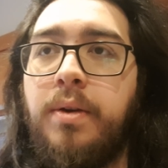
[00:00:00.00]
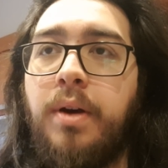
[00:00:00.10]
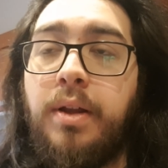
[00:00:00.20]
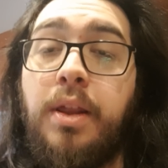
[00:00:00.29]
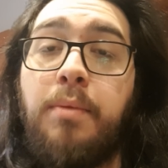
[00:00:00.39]

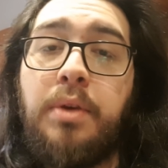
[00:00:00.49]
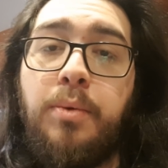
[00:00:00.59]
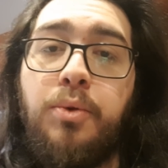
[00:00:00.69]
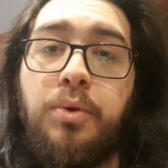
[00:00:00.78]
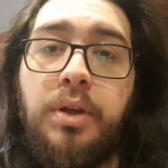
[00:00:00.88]
Adam
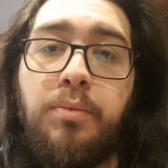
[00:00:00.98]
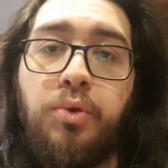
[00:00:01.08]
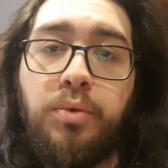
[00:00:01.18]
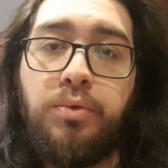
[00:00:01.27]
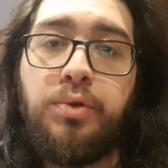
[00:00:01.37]
gibi de
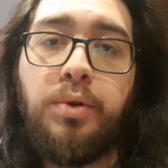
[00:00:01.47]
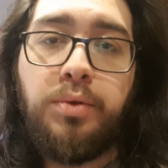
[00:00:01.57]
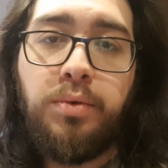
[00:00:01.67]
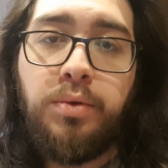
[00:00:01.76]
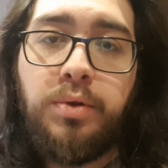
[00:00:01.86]
uyuyamıyorum 3-4
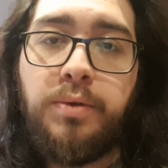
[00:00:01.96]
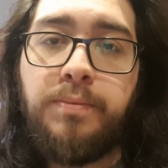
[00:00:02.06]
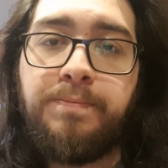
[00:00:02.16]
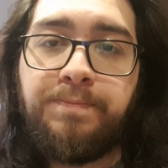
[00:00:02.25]
gündür.